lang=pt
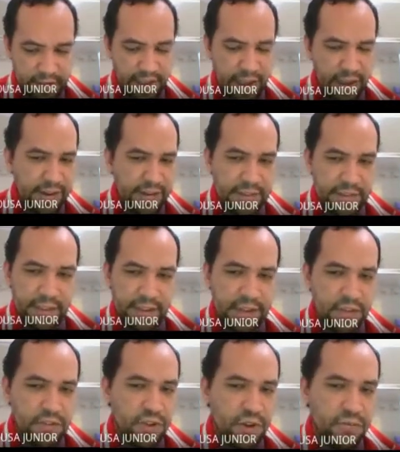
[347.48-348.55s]

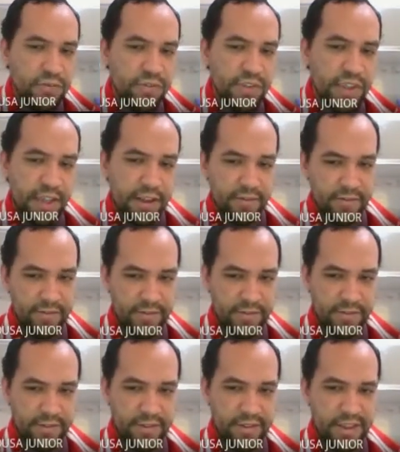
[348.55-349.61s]
Acrescentaria só um zero.
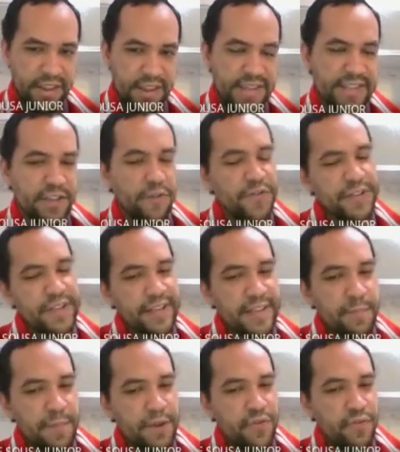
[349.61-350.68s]
E se eu
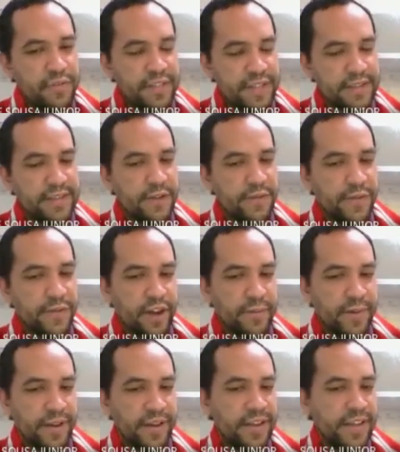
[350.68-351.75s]
fizesse a pergunta dessa
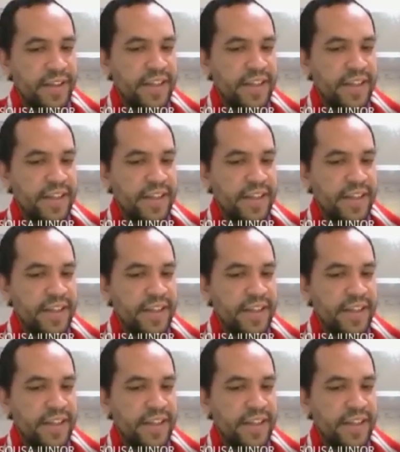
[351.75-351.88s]
forma,